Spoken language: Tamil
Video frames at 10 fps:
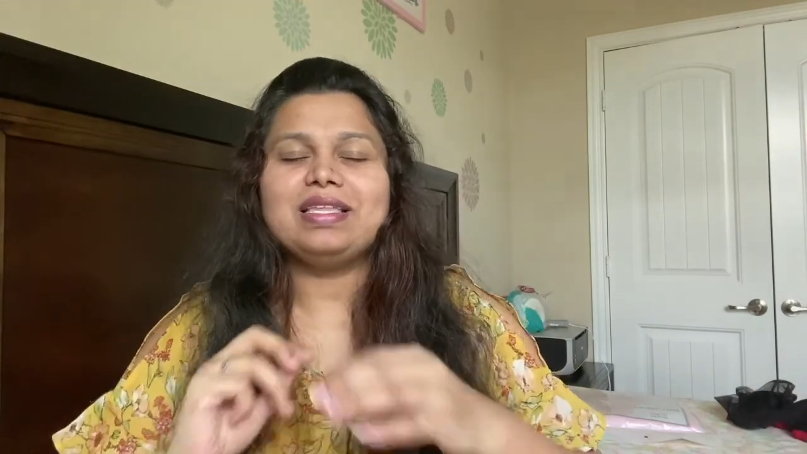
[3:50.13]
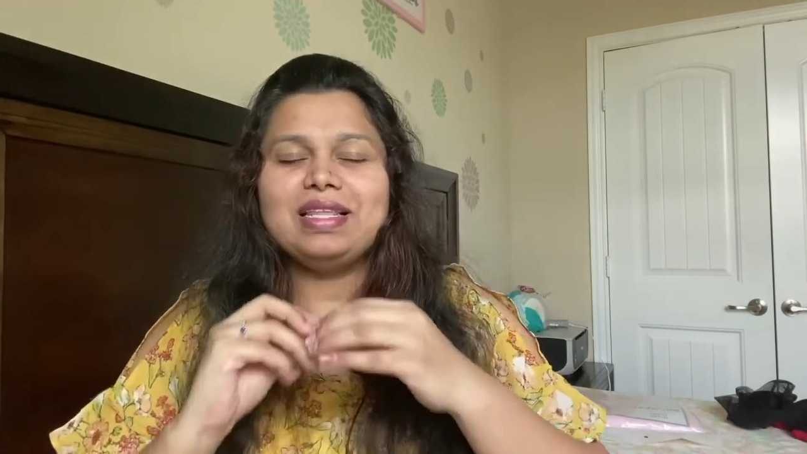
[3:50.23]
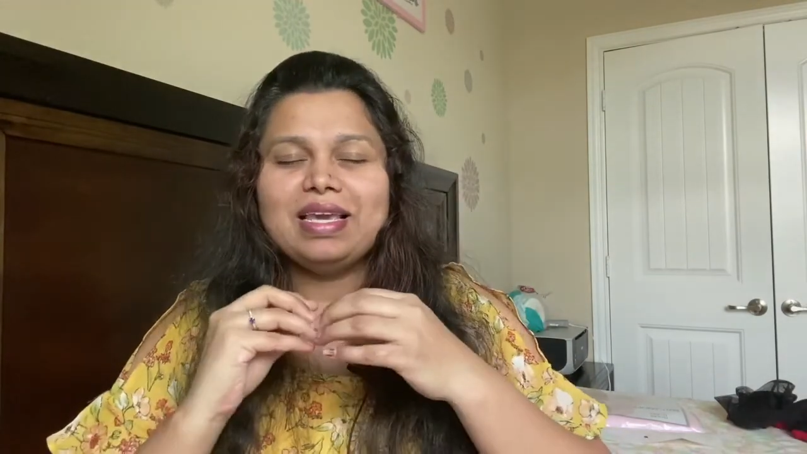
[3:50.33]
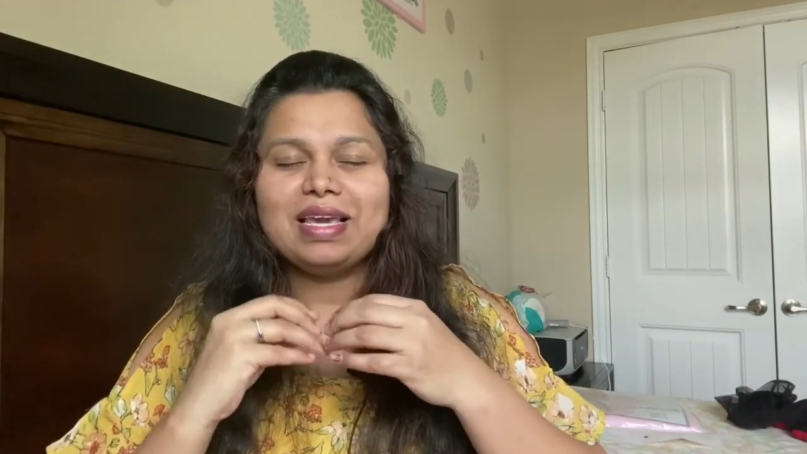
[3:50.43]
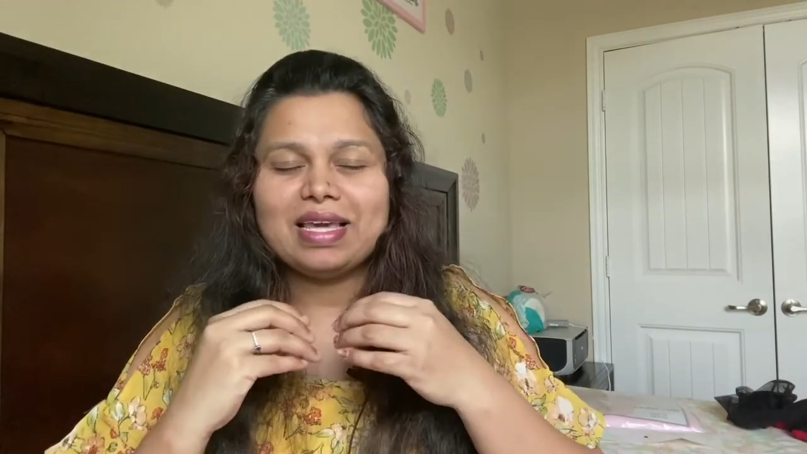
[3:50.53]

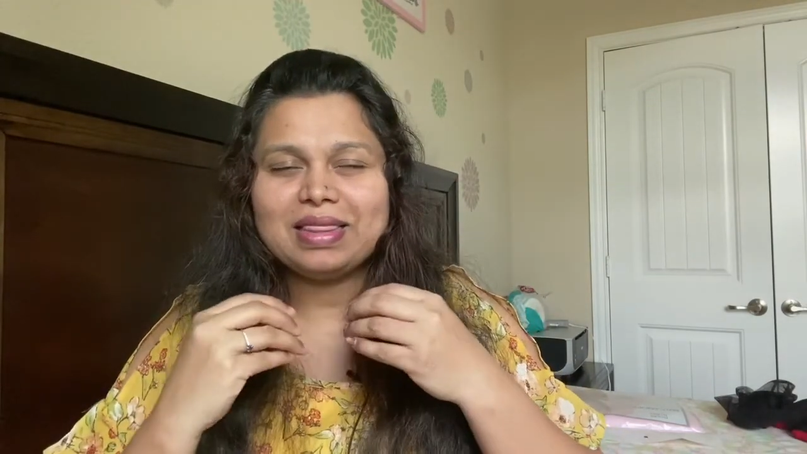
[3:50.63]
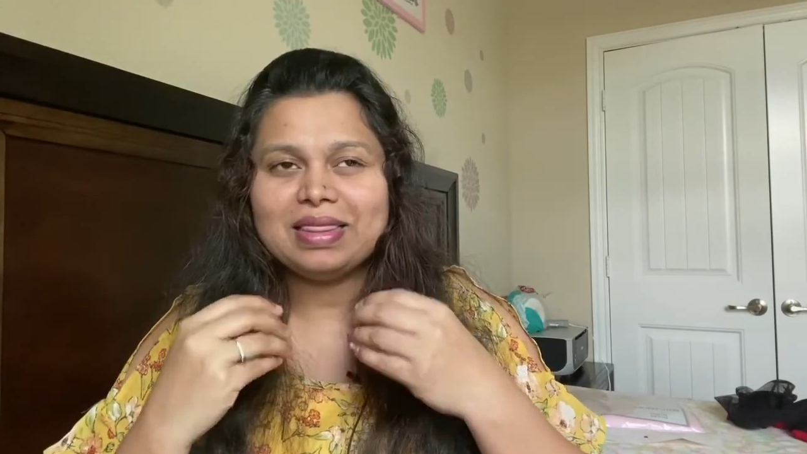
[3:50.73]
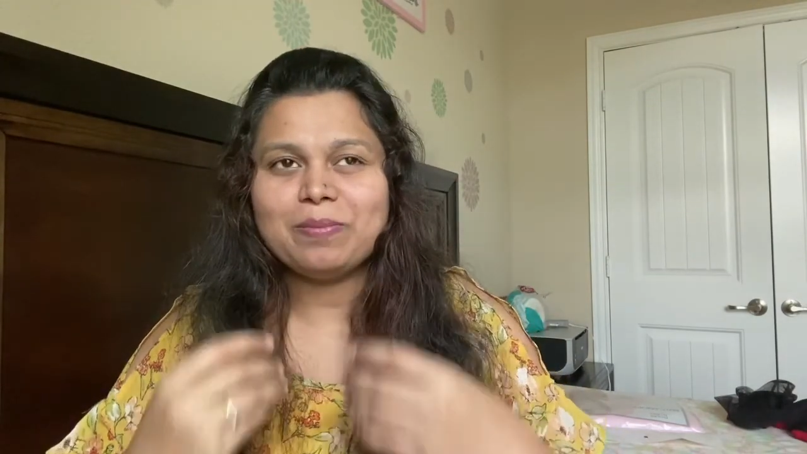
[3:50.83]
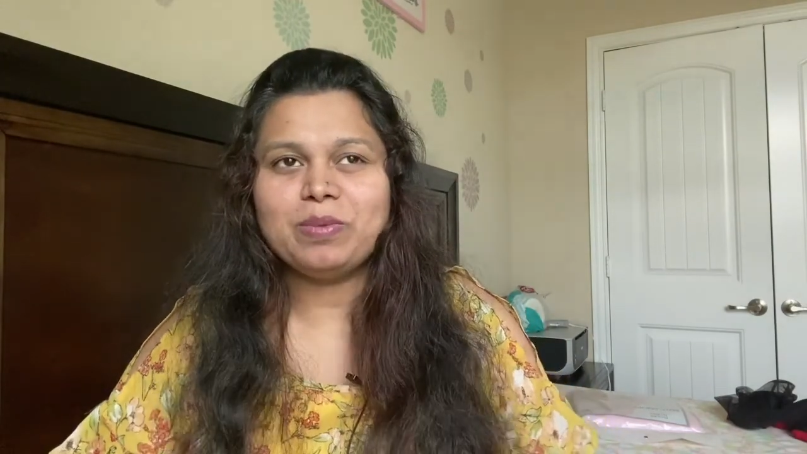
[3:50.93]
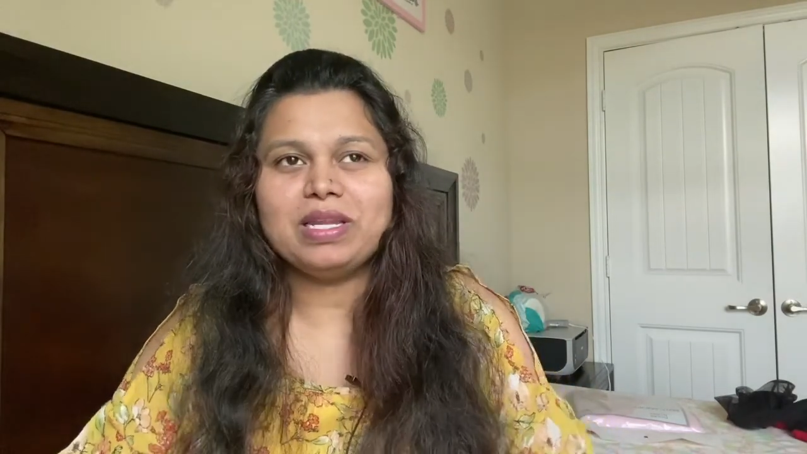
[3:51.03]
நீங்கள்
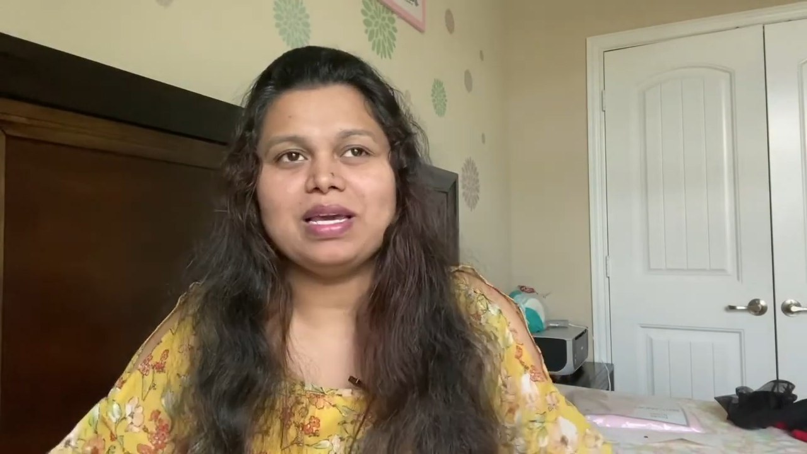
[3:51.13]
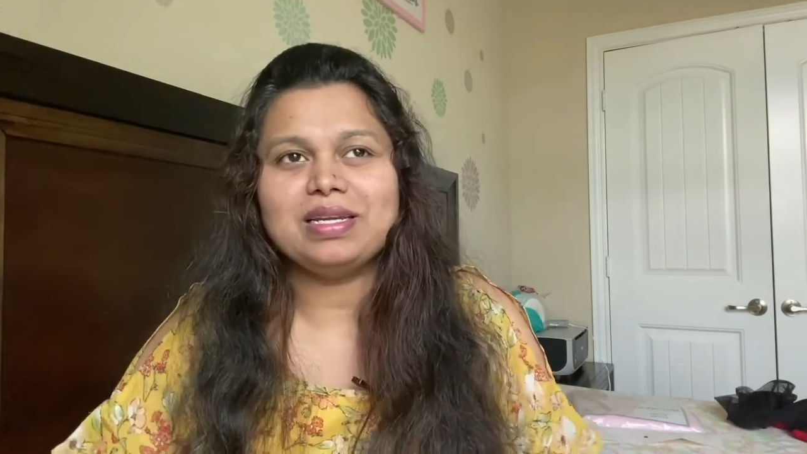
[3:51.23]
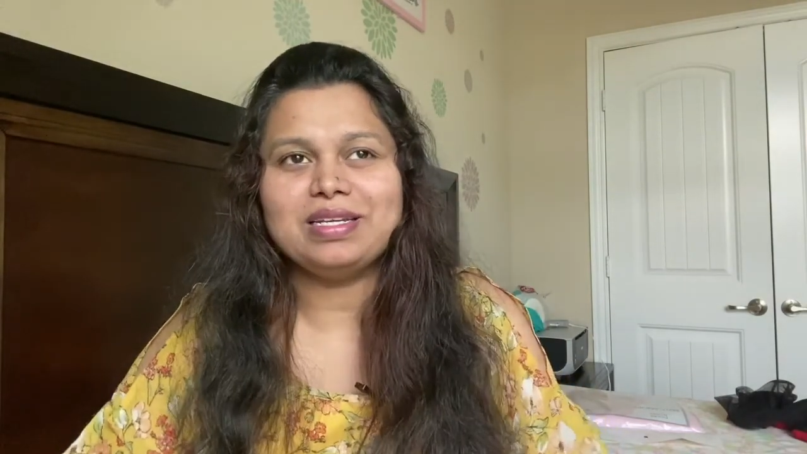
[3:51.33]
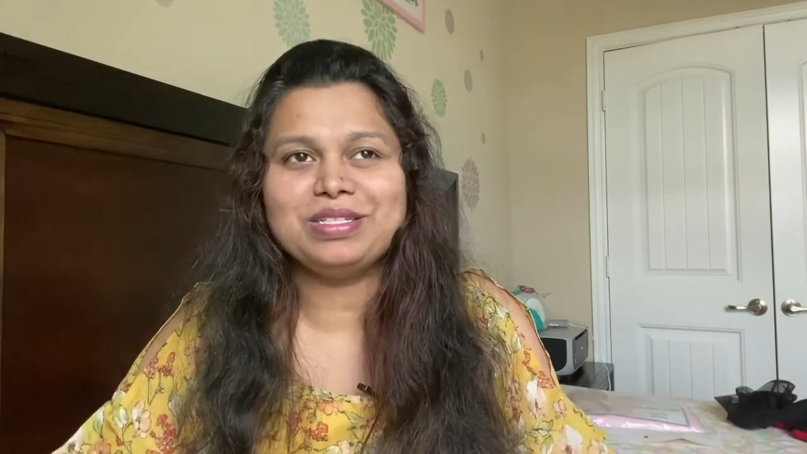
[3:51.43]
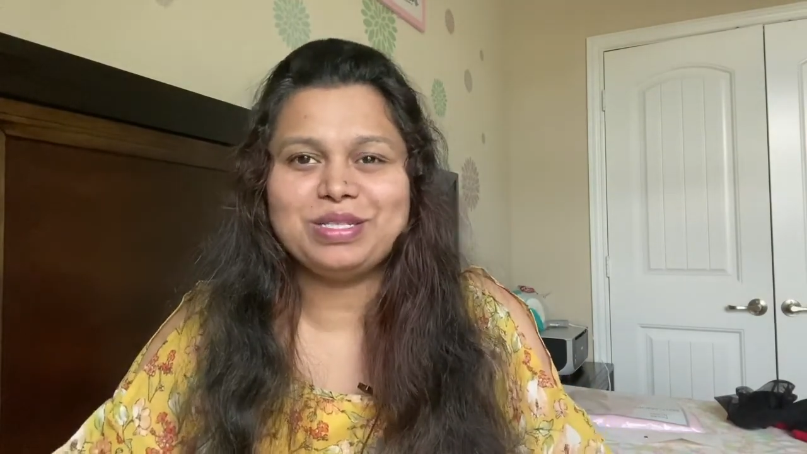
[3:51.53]
எந்த பிரியாணி